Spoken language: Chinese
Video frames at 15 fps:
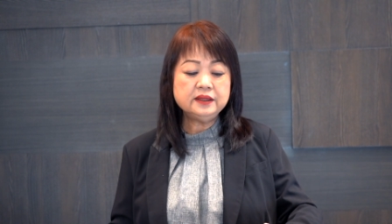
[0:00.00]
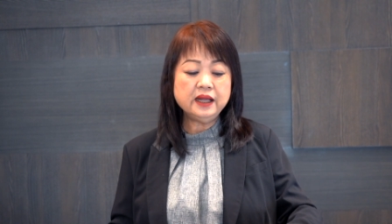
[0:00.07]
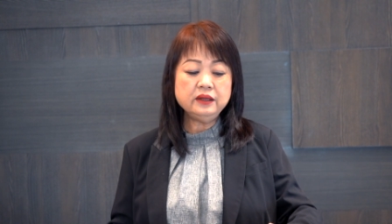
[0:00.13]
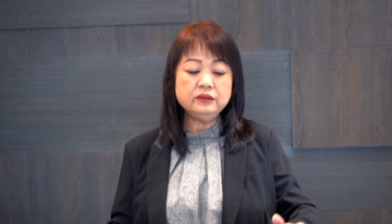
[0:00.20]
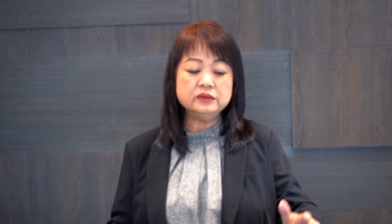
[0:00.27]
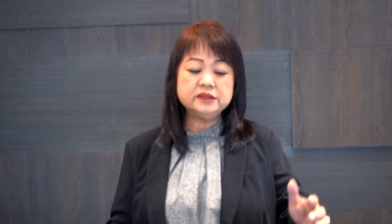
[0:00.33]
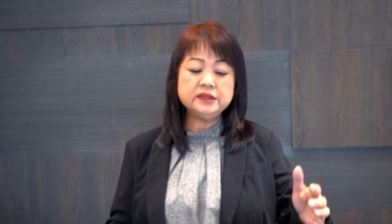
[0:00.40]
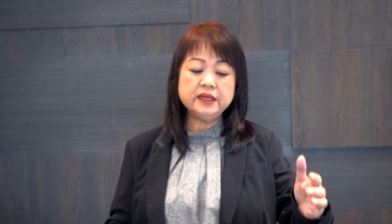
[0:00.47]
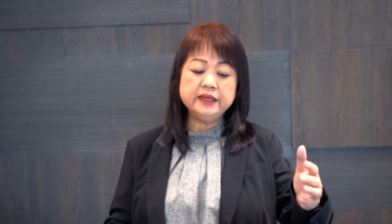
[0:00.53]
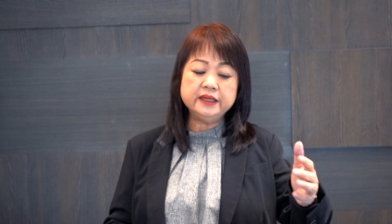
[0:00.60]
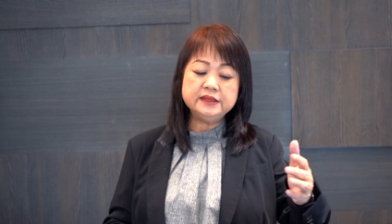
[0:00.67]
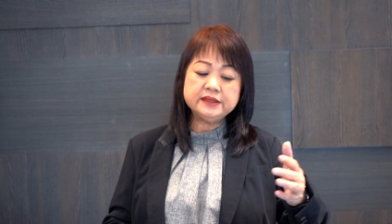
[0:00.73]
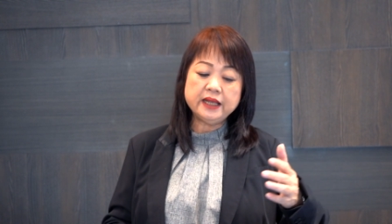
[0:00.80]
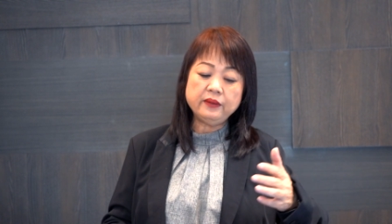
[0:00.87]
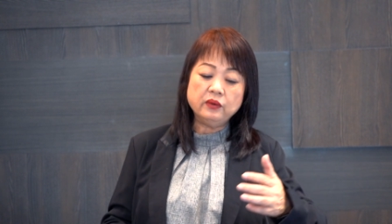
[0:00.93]
当有圣
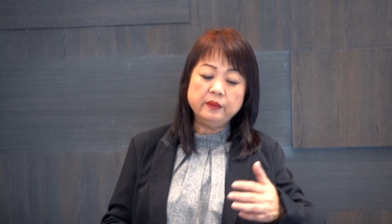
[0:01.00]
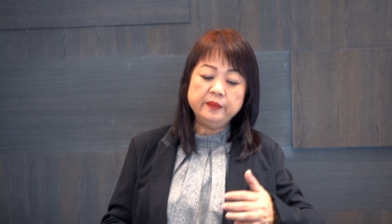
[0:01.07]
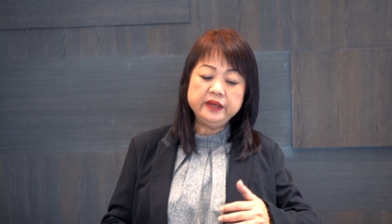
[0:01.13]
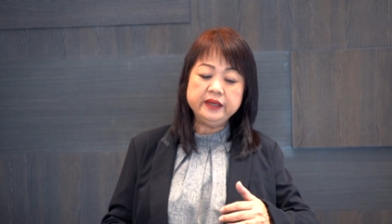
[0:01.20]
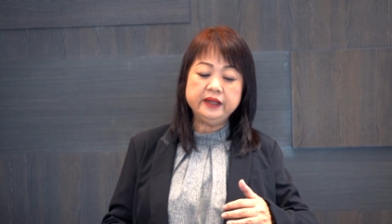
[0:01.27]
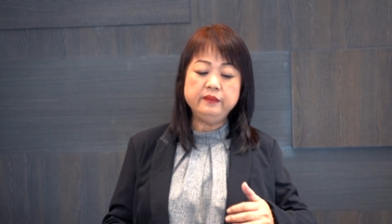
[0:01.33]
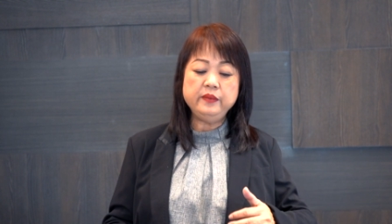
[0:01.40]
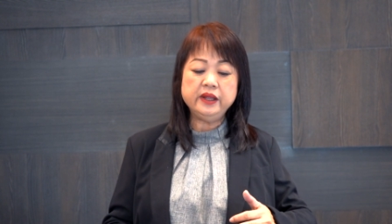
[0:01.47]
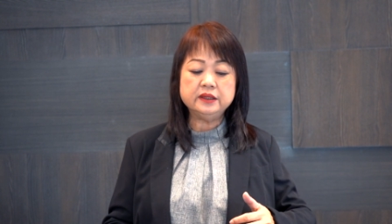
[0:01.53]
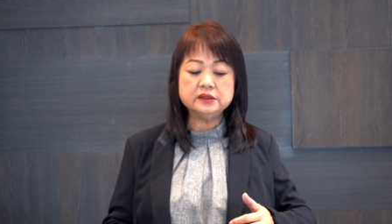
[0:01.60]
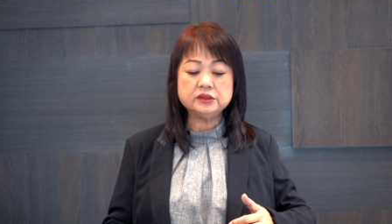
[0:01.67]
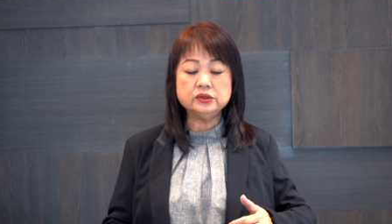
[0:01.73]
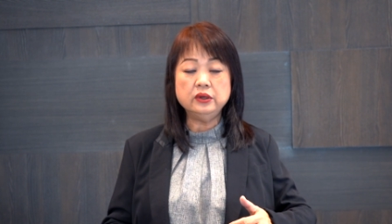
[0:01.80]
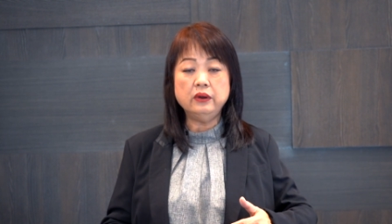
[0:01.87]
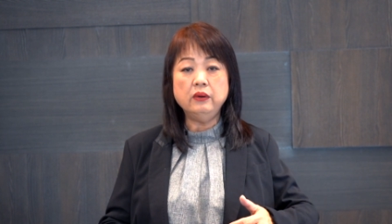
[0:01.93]
灵在我们里面的
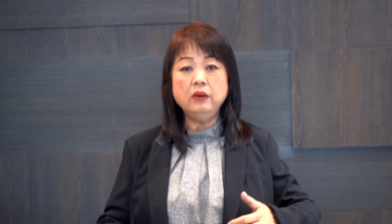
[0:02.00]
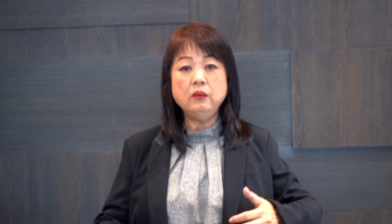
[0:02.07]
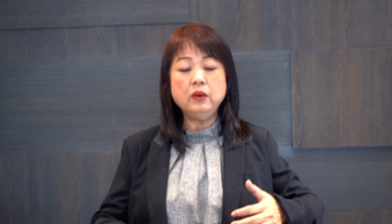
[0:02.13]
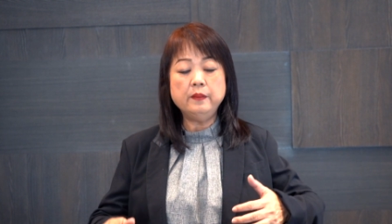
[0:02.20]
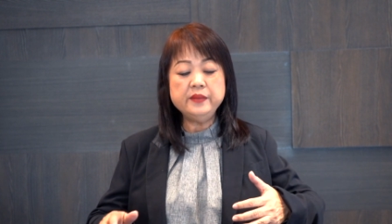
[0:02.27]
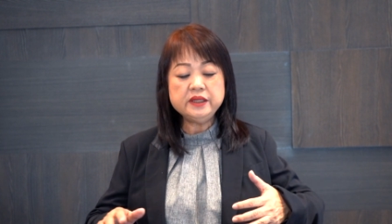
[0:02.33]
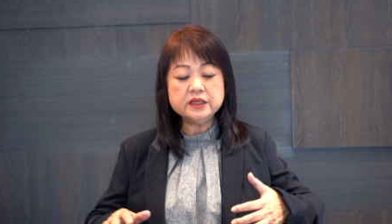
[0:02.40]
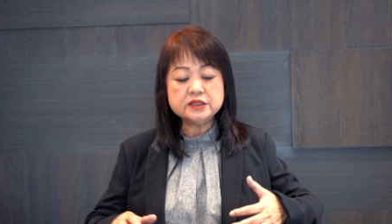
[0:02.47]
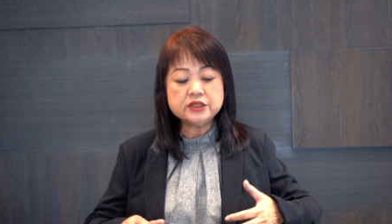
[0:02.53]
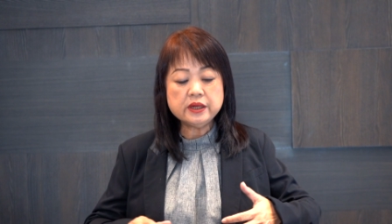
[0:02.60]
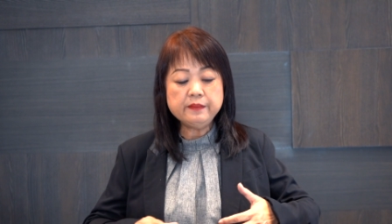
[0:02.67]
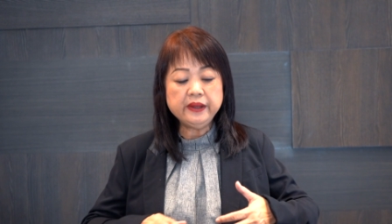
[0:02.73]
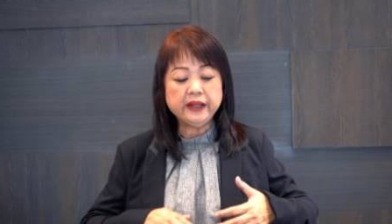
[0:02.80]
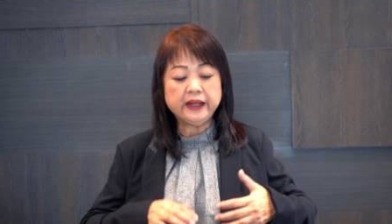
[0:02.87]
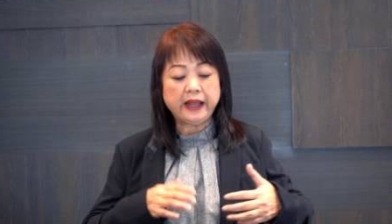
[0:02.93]
时候，我们的
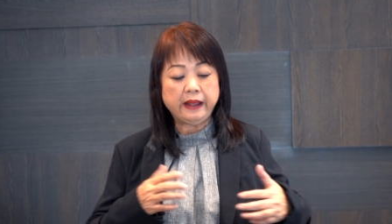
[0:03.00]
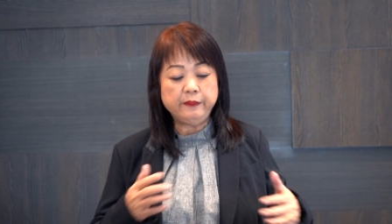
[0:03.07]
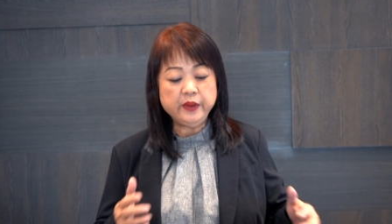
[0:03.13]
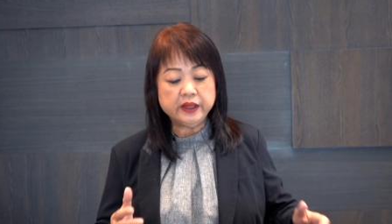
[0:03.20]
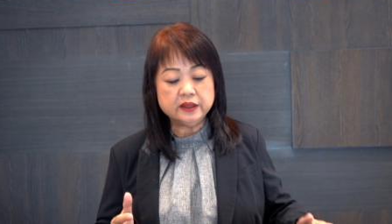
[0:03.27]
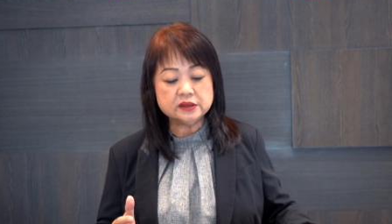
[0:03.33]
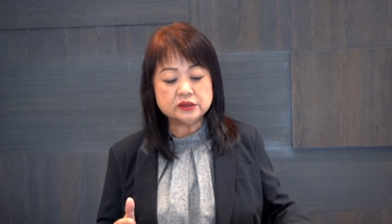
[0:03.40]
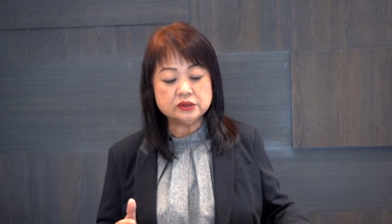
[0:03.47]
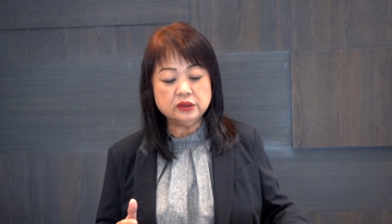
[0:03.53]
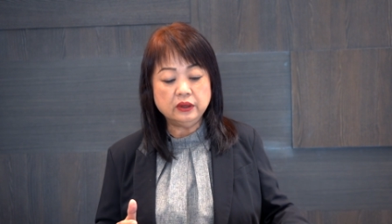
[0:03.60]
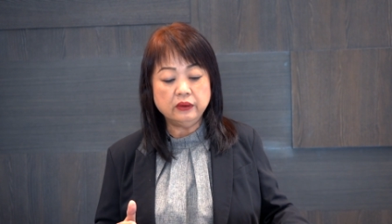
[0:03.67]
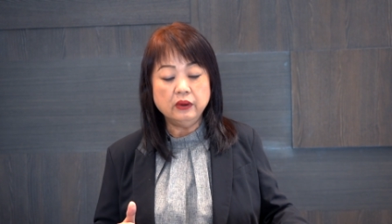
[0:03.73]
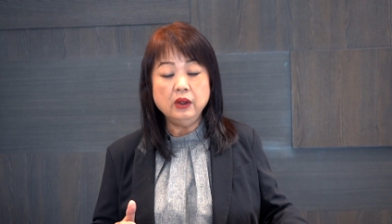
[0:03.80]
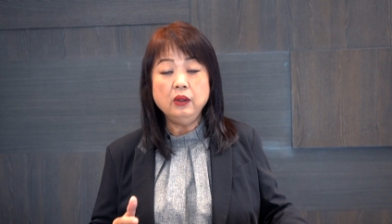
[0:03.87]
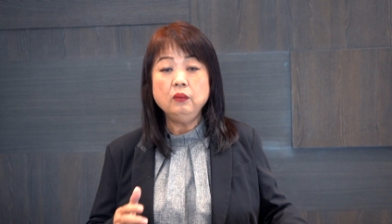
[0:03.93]
生命改变的时
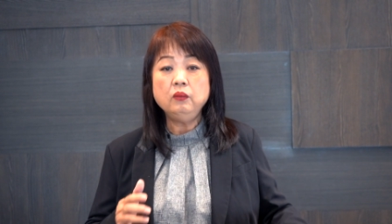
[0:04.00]
候，